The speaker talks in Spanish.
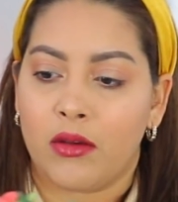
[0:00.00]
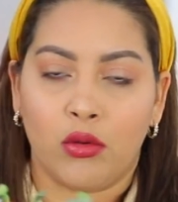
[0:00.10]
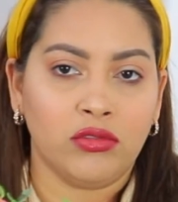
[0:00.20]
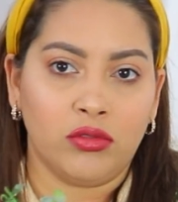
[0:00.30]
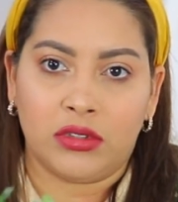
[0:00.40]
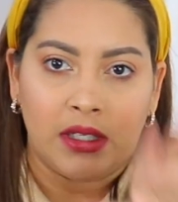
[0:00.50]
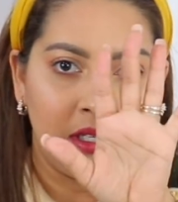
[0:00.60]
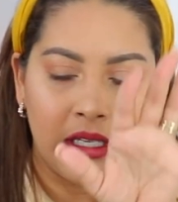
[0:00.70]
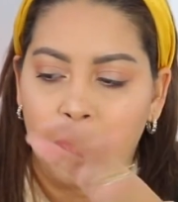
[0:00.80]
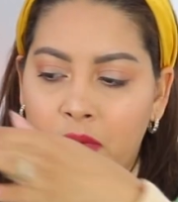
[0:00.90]
O si usted
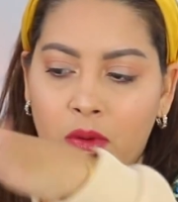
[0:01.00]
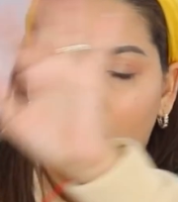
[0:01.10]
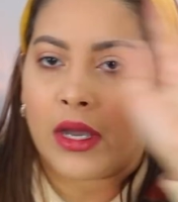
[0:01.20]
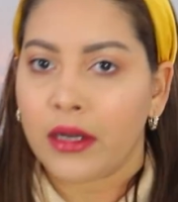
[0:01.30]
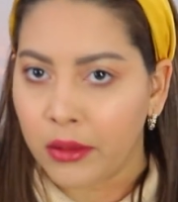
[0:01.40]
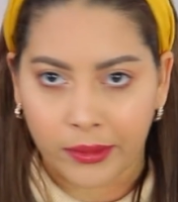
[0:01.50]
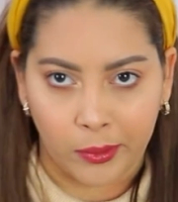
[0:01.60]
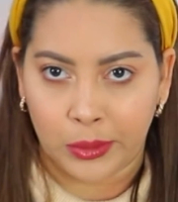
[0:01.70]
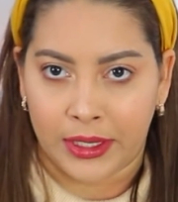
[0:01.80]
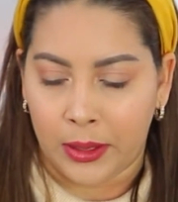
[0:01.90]
quiere puede colocarle
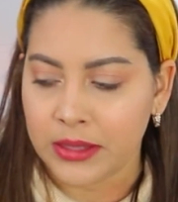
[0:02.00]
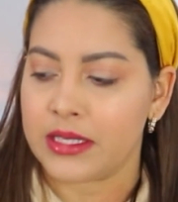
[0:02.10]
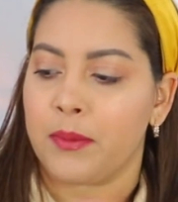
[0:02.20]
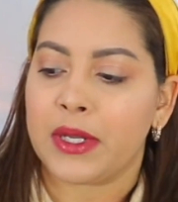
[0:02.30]
otra cosa.